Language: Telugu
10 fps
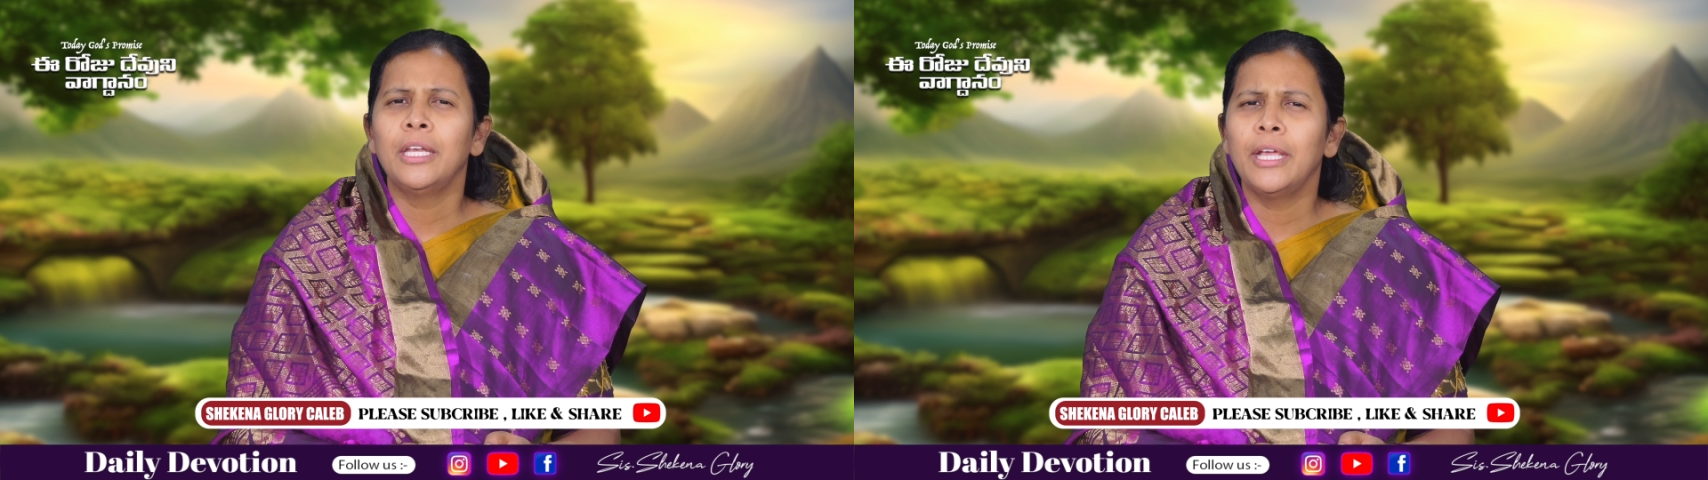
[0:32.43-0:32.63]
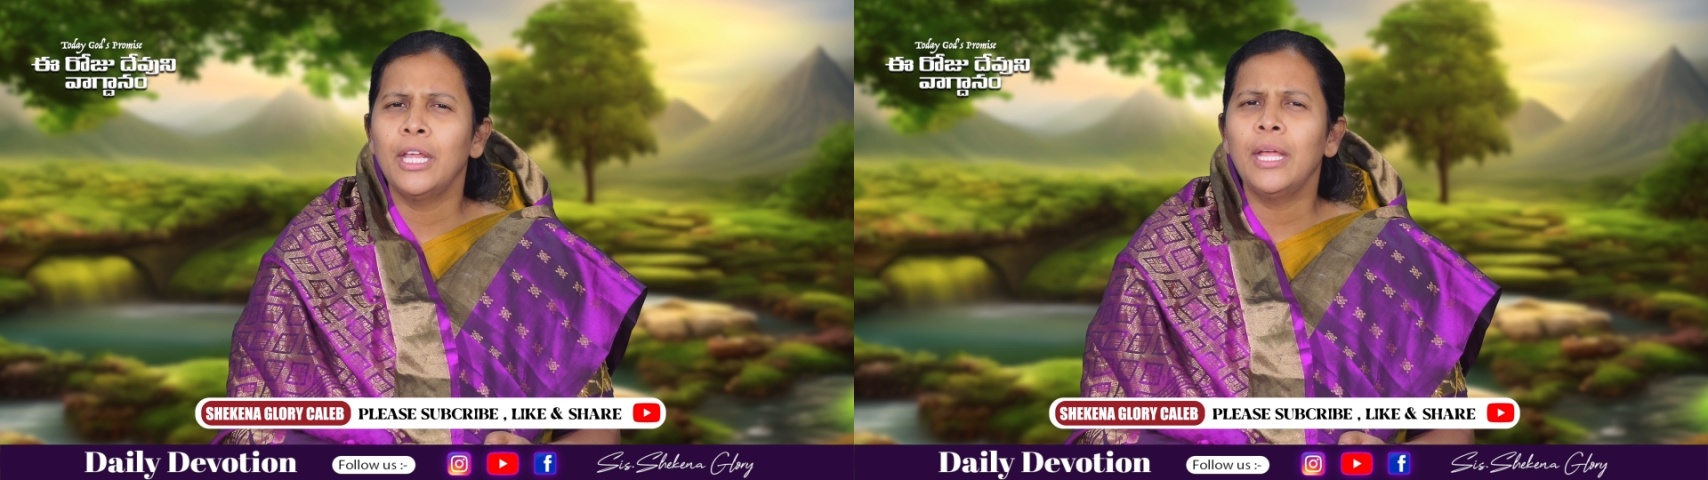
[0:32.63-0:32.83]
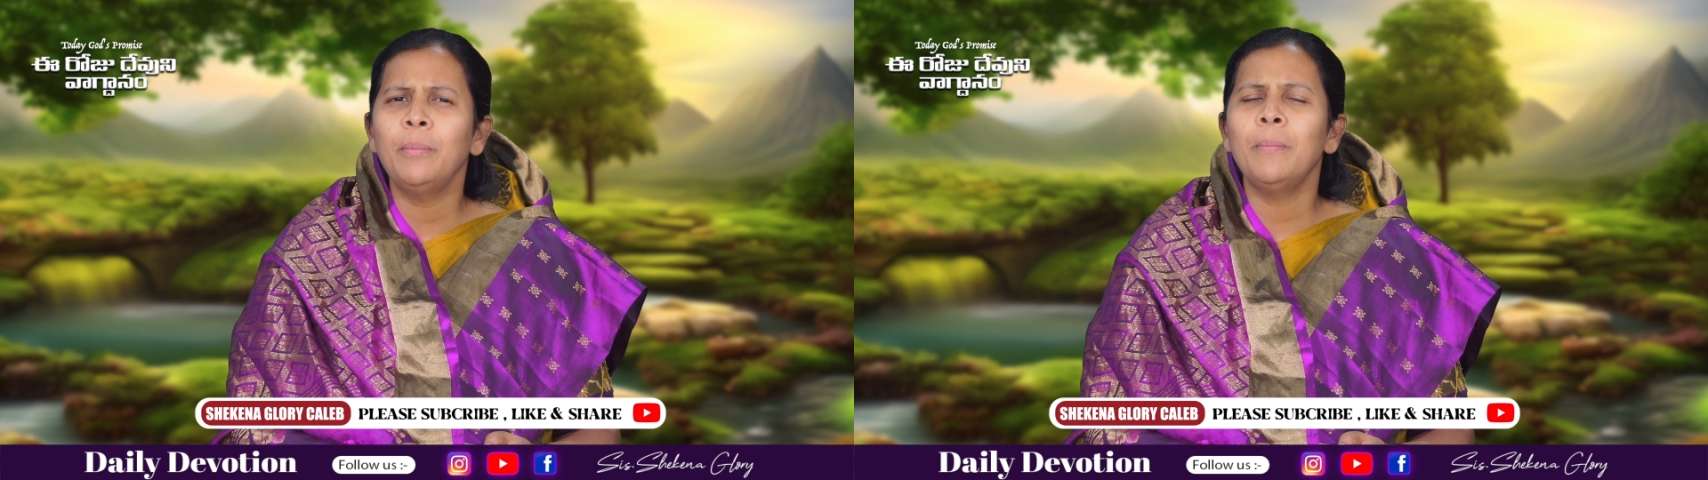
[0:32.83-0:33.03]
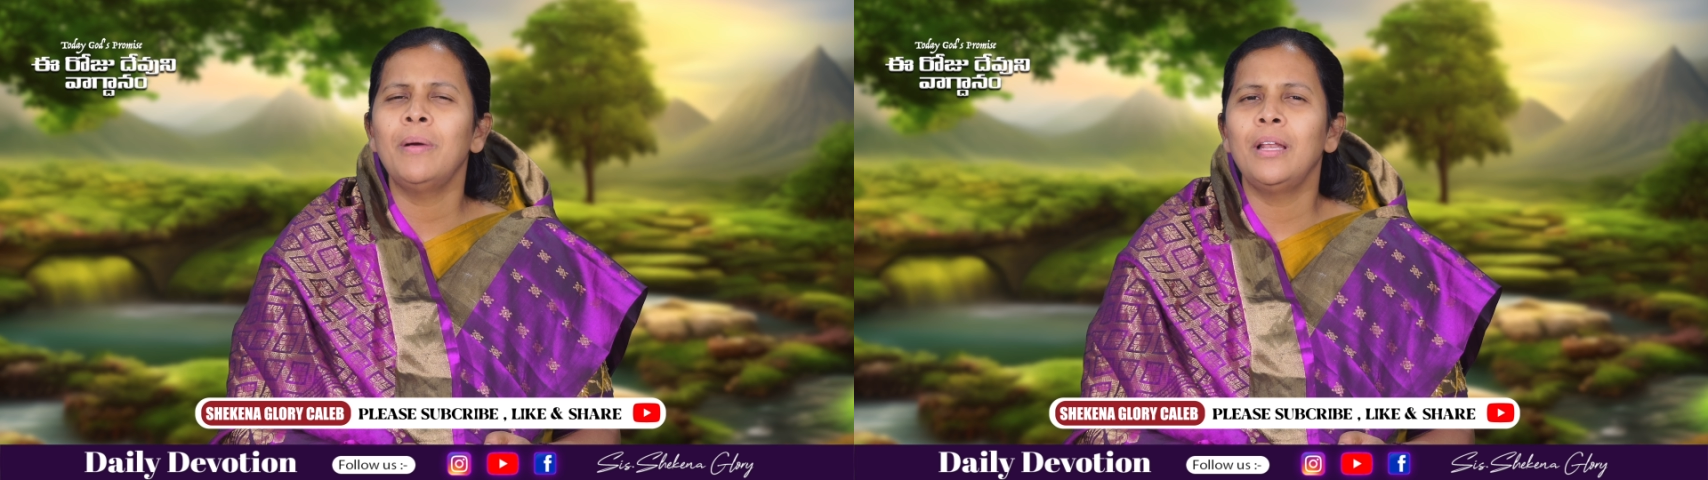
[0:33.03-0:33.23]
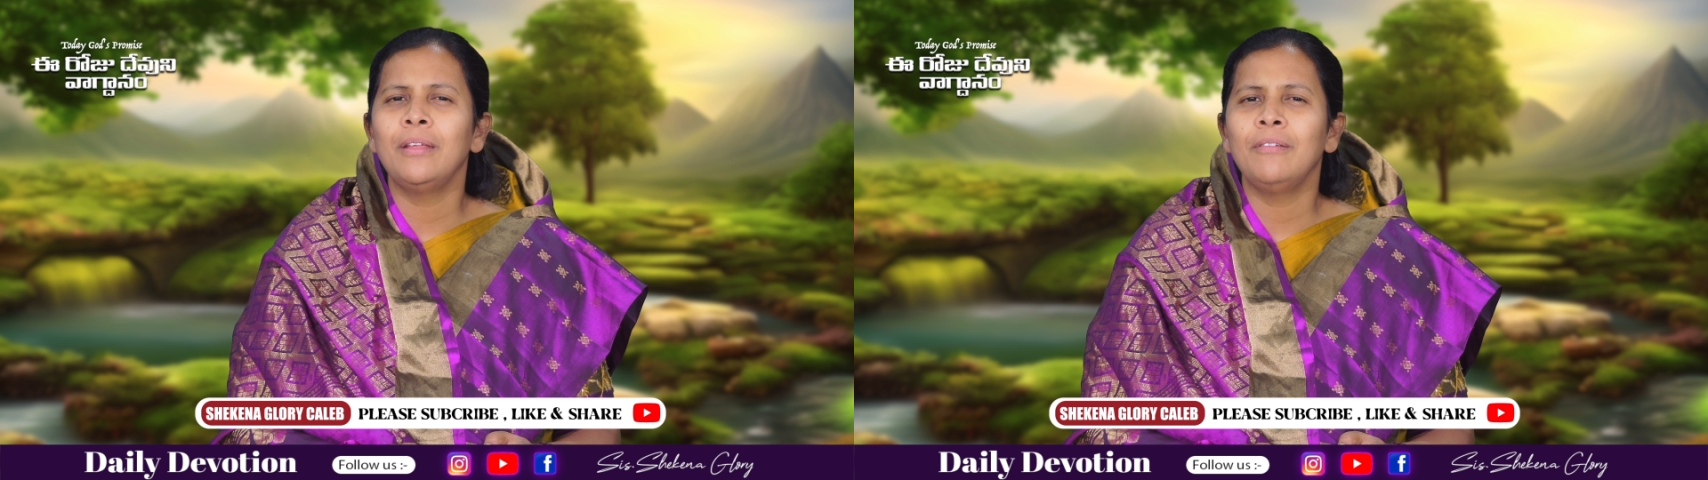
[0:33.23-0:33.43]
నేనే
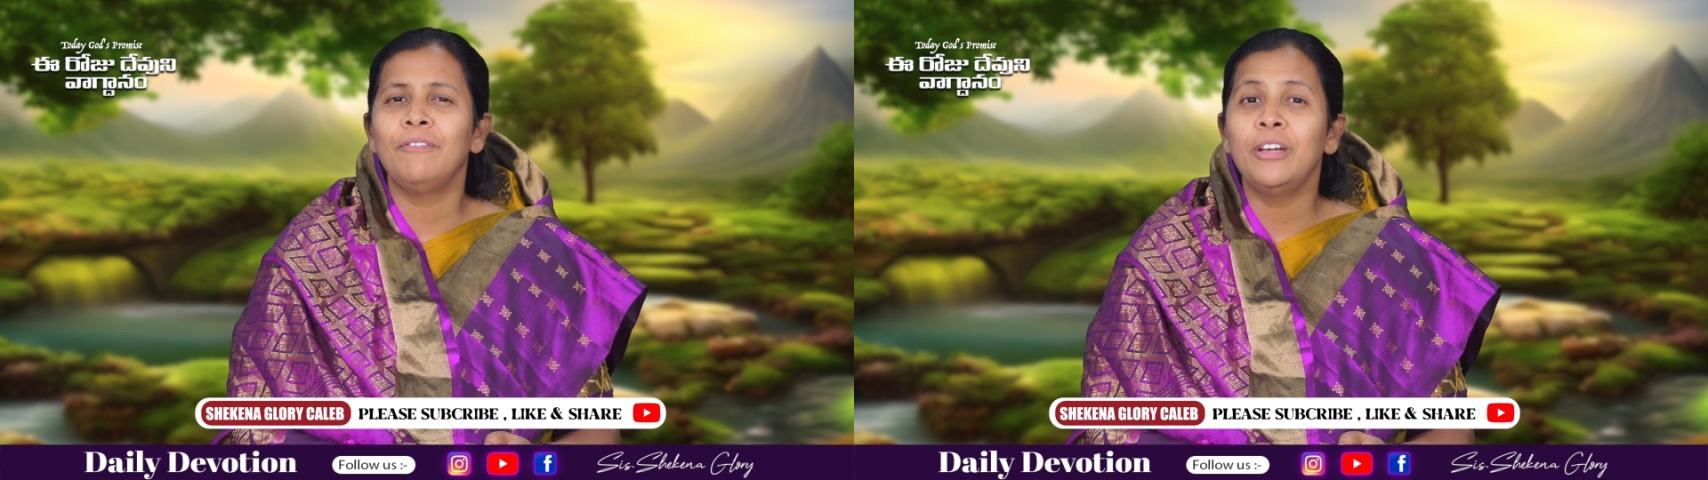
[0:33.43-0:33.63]
మిమ్మల్ని